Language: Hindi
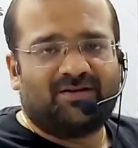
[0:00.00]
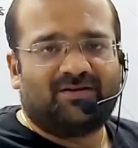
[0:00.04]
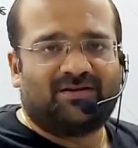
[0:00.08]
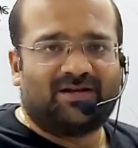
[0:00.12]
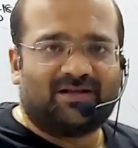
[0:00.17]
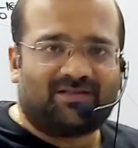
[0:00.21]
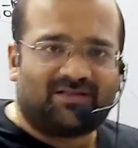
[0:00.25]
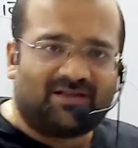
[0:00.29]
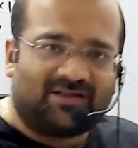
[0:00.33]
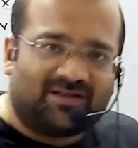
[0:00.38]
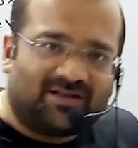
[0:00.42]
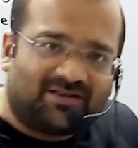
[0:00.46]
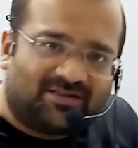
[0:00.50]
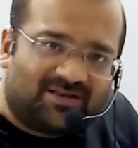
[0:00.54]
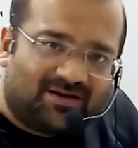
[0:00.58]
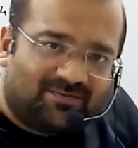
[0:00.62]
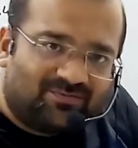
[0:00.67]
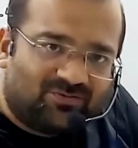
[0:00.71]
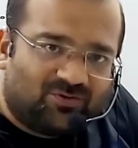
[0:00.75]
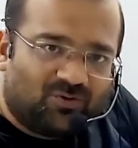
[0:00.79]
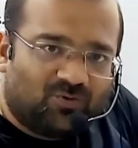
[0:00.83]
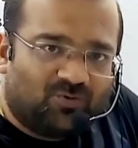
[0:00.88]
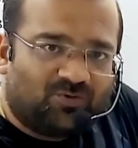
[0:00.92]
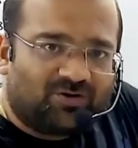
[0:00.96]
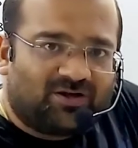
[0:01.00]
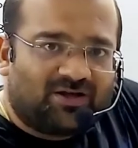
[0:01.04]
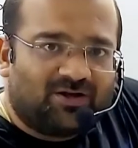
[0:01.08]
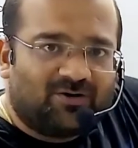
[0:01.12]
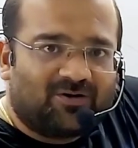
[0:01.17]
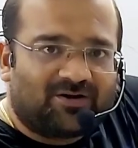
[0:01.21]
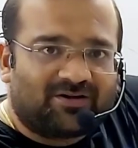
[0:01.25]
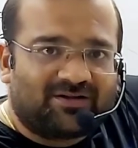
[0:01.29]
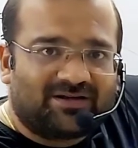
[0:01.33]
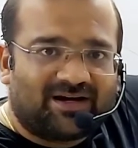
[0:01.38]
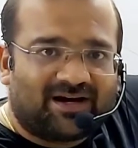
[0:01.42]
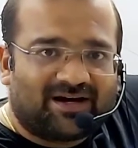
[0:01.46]
जैसे जैसे हम दूर की
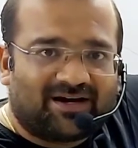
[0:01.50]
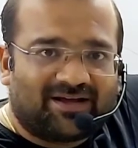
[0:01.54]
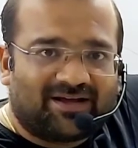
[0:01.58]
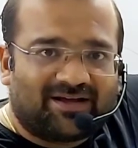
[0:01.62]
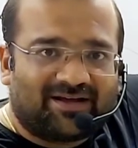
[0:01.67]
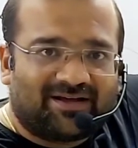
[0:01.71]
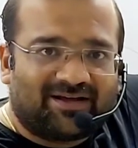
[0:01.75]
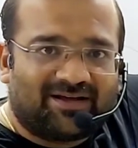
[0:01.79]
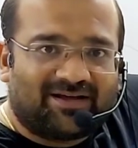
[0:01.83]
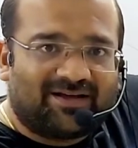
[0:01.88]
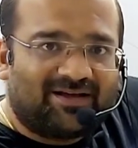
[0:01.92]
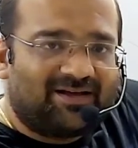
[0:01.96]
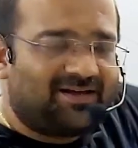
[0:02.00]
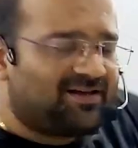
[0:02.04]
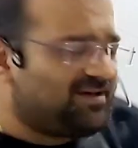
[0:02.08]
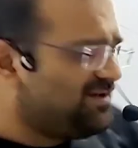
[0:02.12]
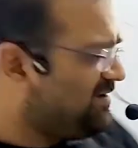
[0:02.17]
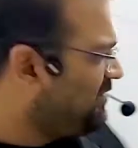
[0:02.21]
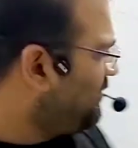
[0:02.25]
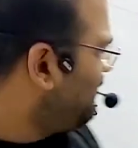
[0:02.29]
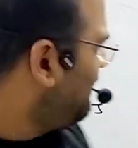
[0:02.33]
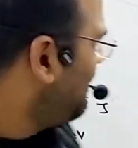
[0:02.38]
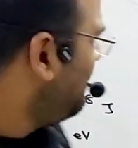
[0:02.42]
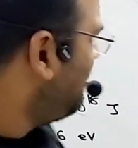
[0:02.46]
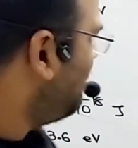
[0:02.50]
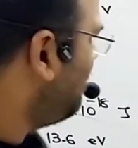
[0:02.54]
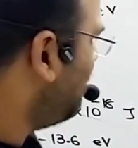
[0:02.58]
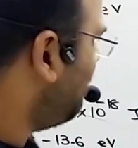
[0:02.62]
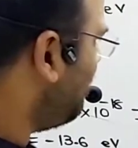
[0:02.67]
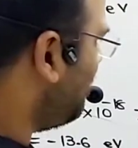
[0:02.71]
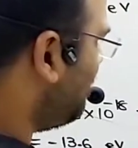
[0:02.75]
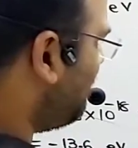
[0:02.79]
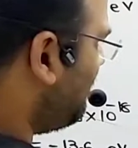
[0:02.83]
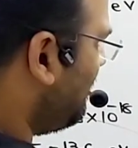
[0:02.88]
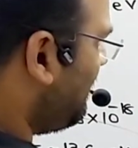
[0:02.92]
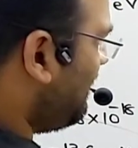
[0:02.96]
ओर जा रहे हैं वैसे
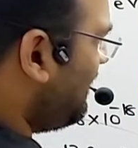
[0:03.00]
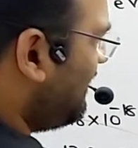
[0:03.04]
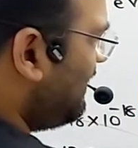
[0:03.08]
वैसे